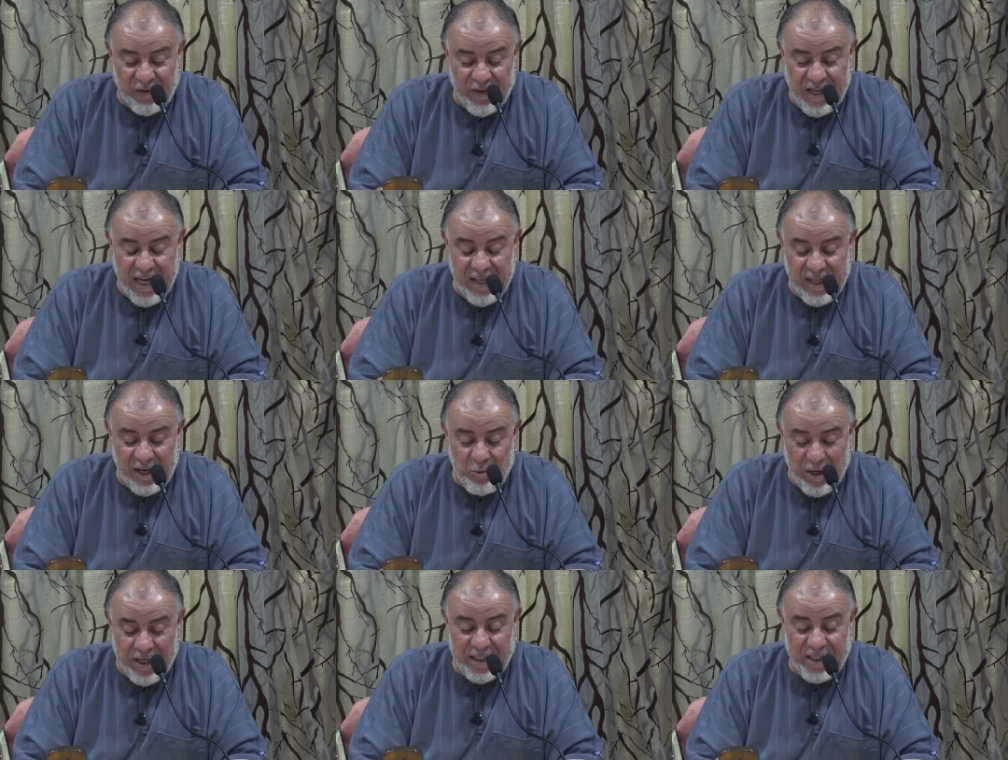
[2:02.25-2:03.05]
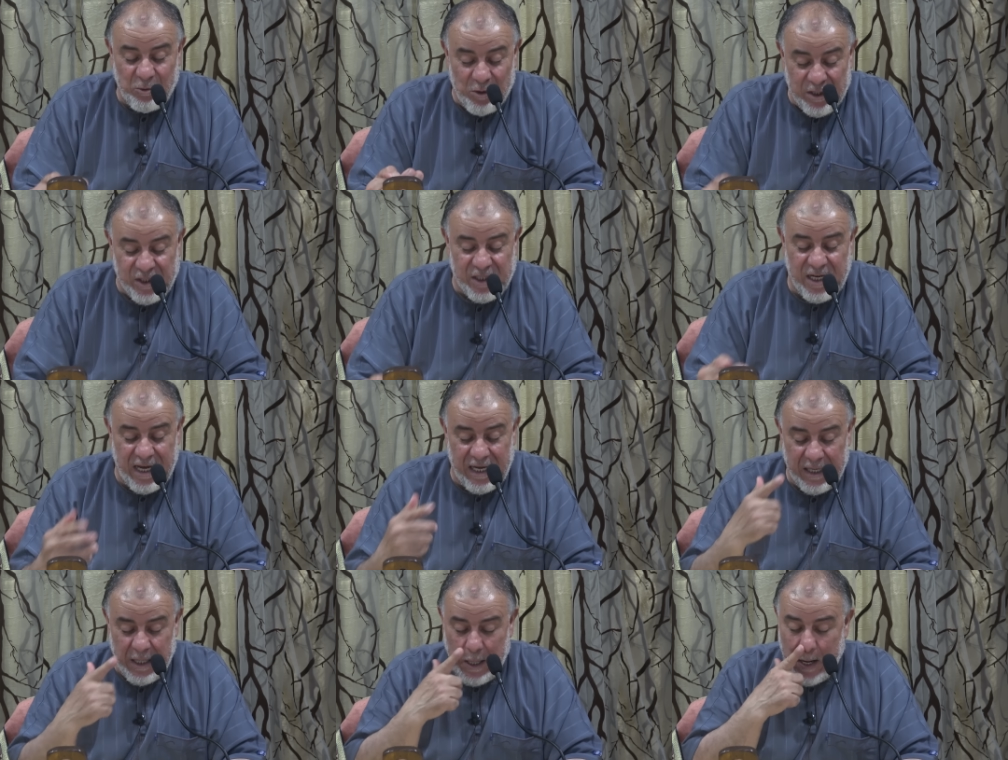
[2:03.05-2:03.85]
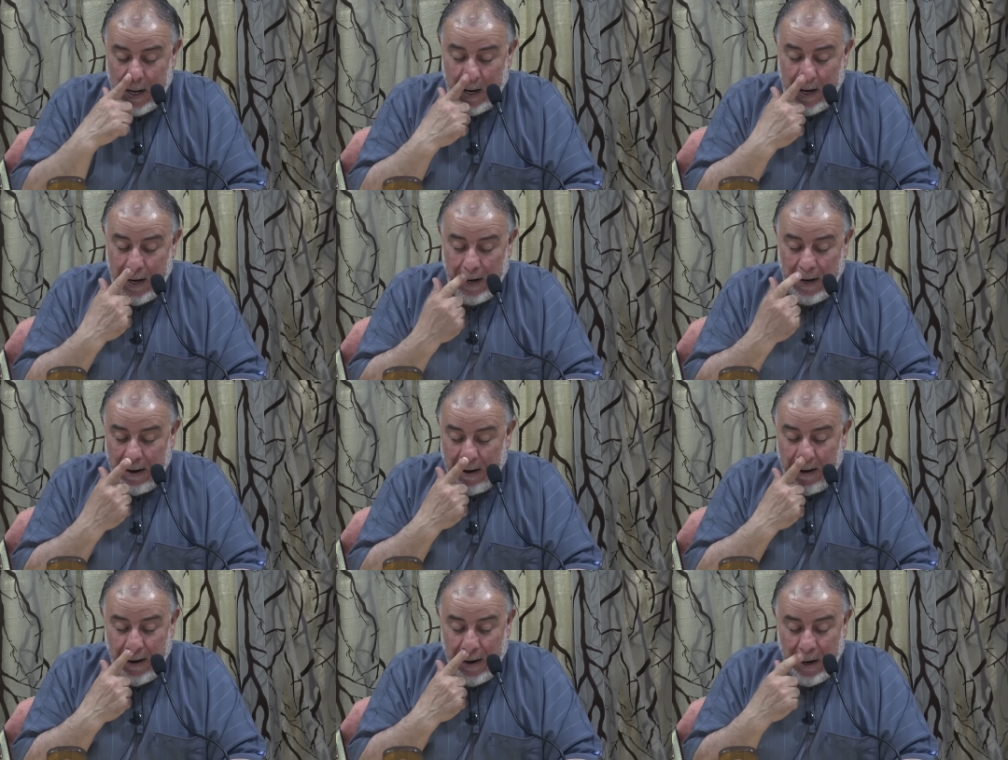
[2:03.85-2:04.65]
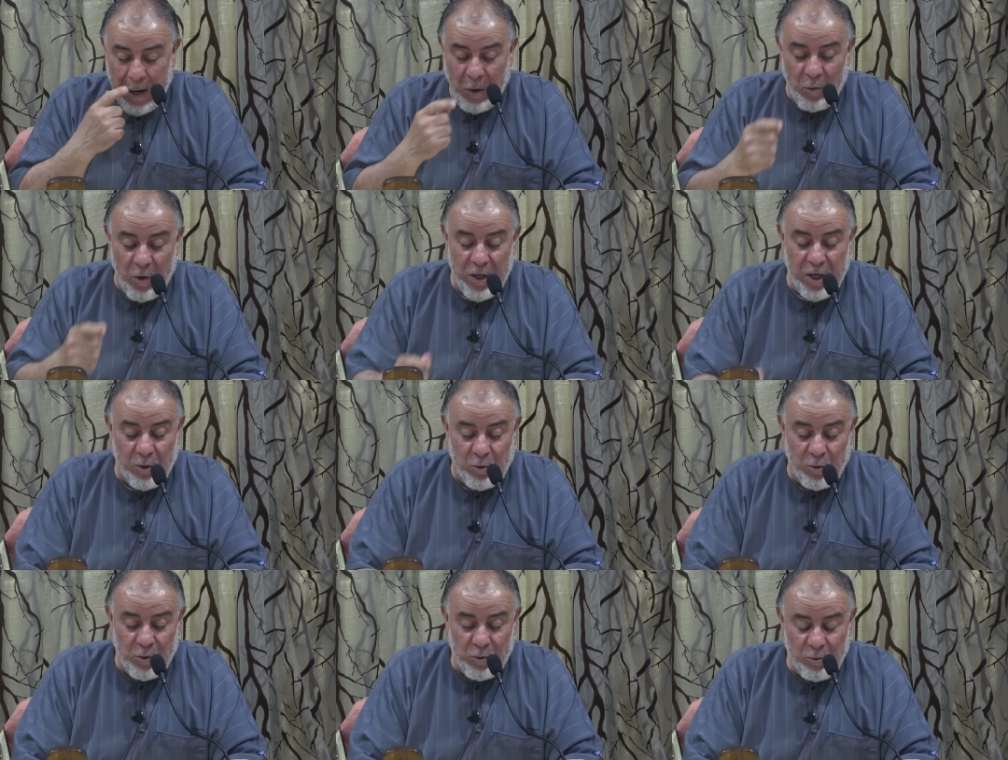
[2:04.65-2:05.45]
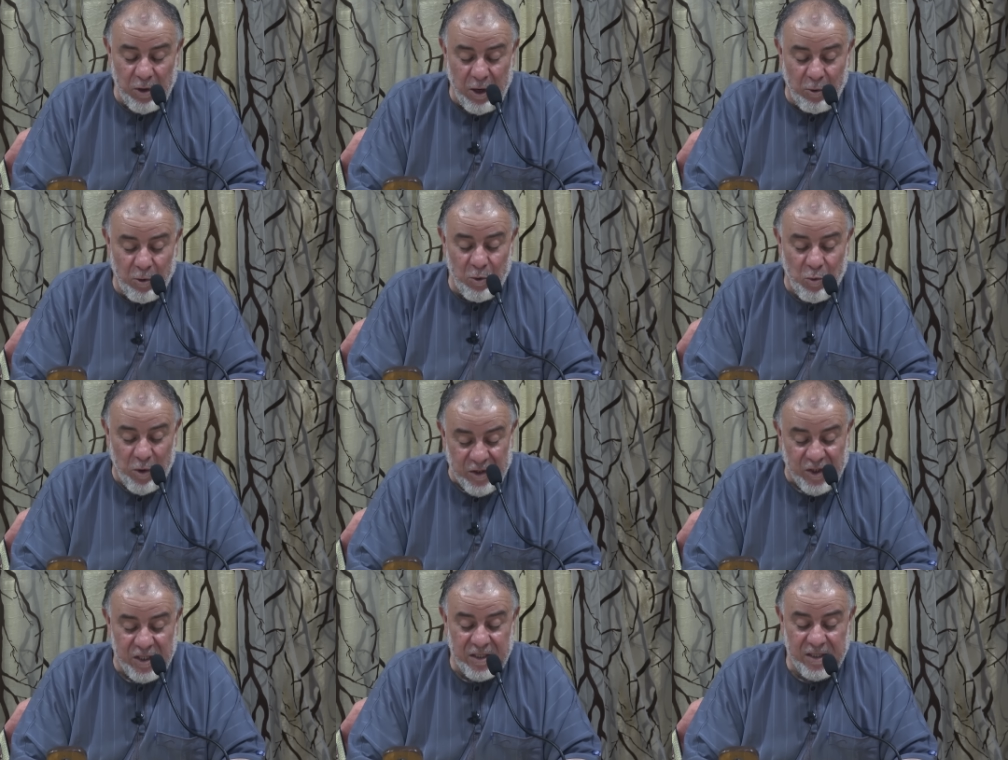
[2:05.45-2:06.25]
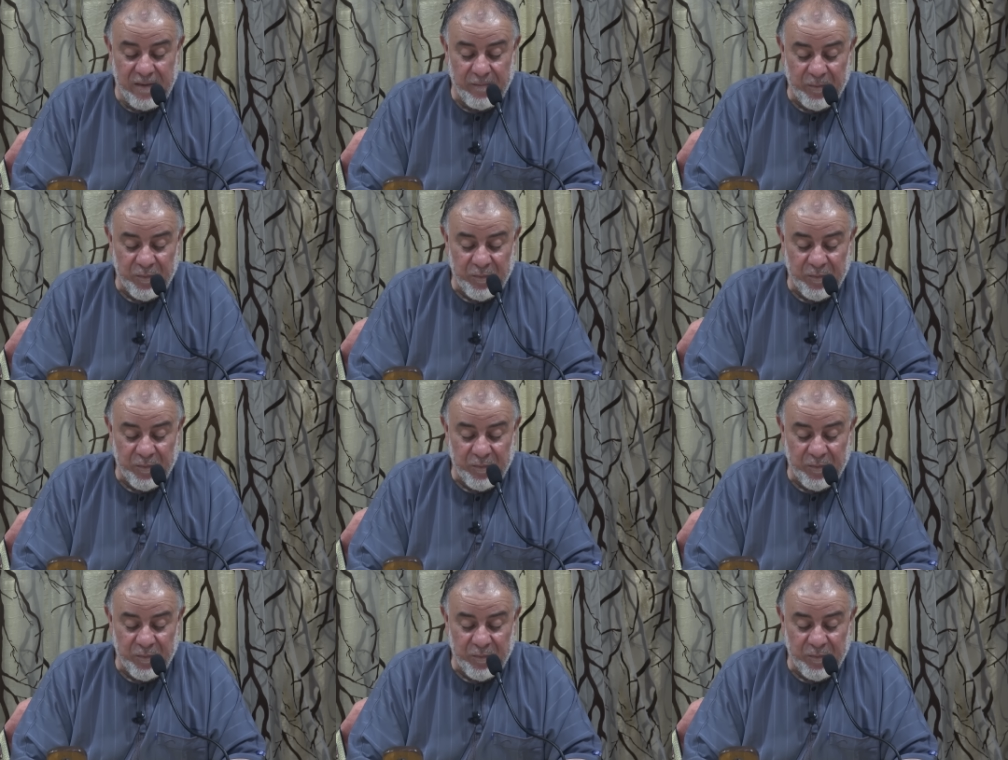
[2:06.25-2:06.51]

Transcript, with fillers: في هذا الوقت وزنه ويكون له الوزن